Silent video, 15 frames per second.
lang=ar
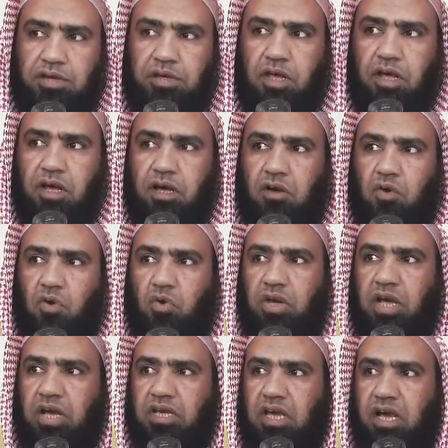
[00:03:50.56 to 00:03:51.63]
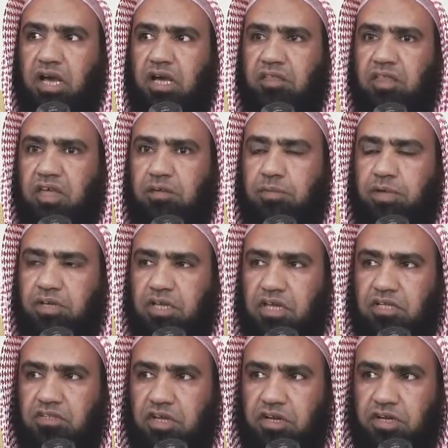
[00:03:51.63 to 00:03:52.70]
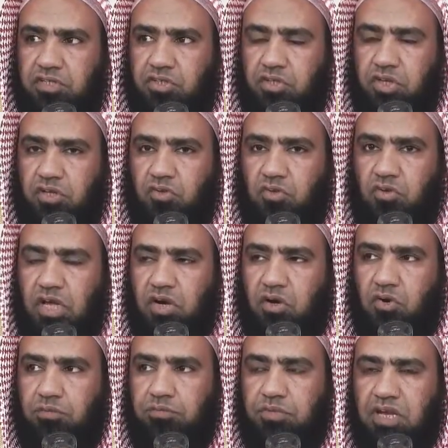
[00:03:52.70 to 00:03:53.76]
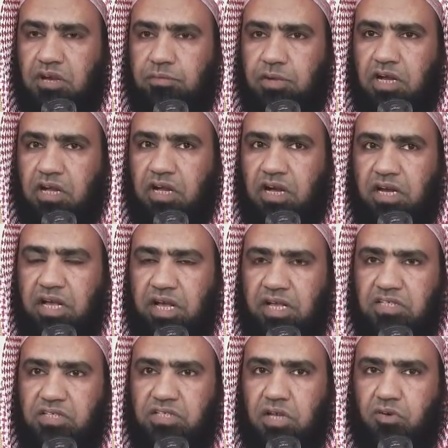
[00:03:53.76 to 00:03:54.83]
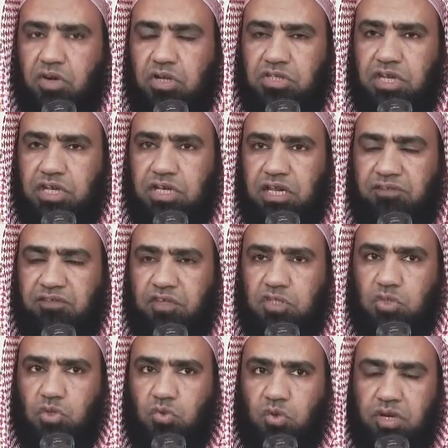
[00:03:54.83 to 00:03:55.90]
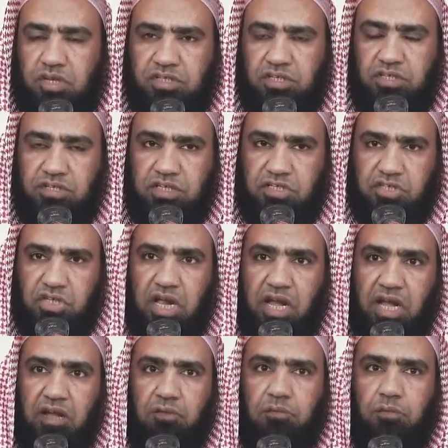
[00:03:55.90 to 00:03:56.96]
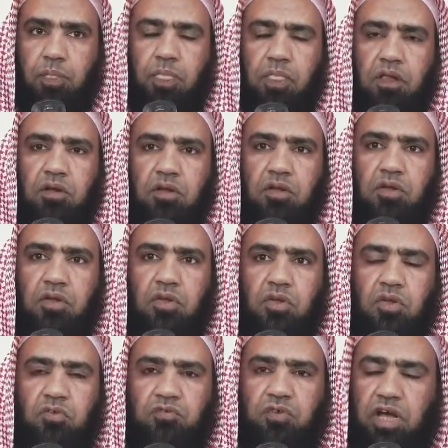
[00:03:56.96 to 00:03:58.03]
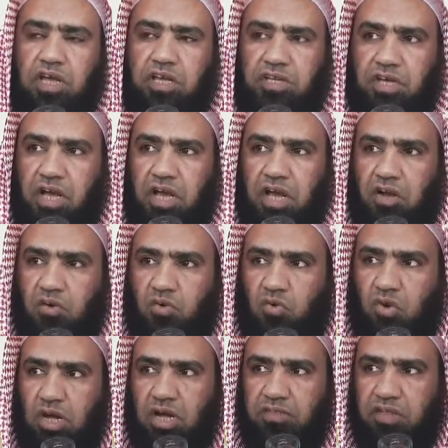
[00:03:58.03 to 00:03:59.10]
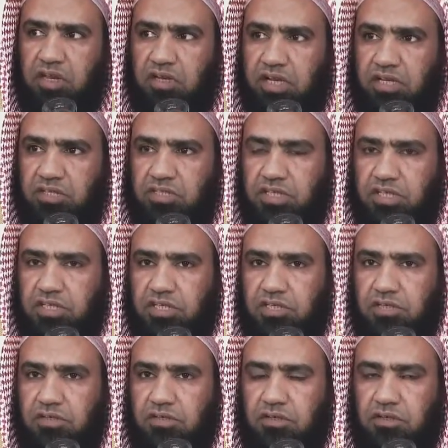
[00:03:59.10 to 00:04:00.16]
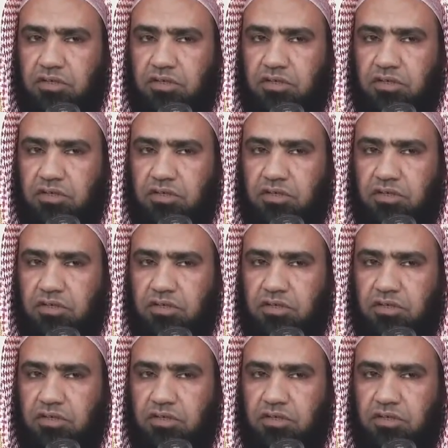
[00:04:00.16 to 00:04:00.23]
أن هناك عذابا يترصد لهم كما قال عز وجل في سورة النساء فأين حق هذا القتيل